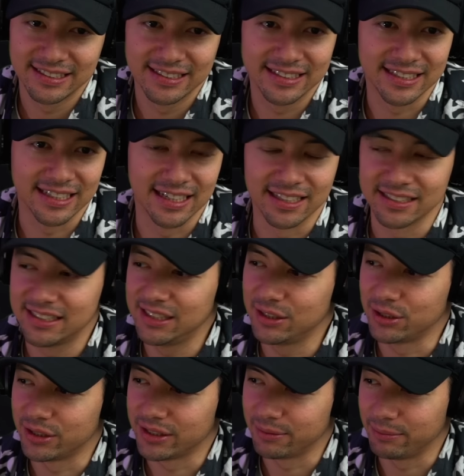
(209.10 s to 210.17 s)
C'est lundi,
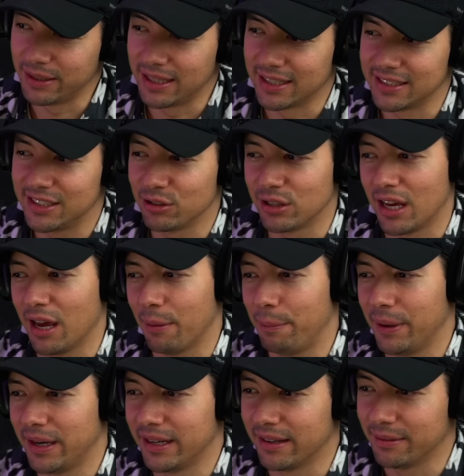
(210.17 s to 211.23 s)
euh, mais lundi on a
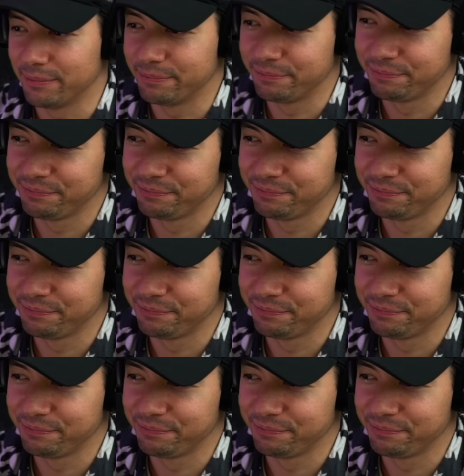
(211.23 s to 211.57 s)
RP les gars.